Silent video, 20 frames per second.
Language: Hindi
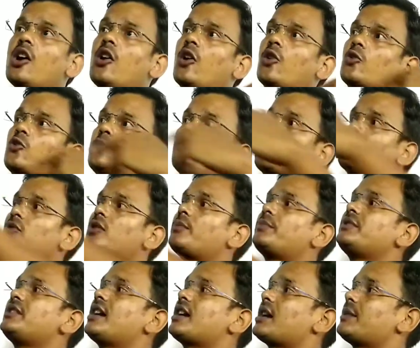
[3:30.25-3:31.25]
और ऊपर वो
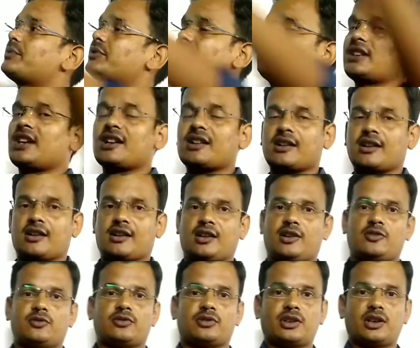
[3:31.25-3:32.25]
अपनी आराम से सैर कर रहा
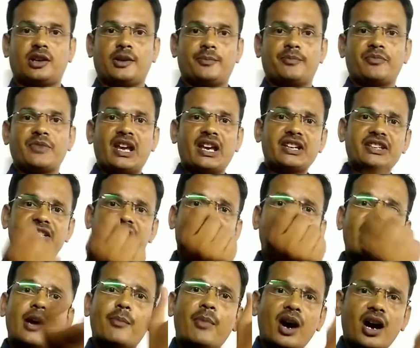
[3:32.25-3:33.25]
होता है ये
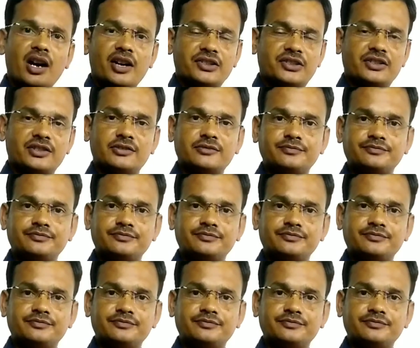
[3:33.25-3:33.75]
है बाज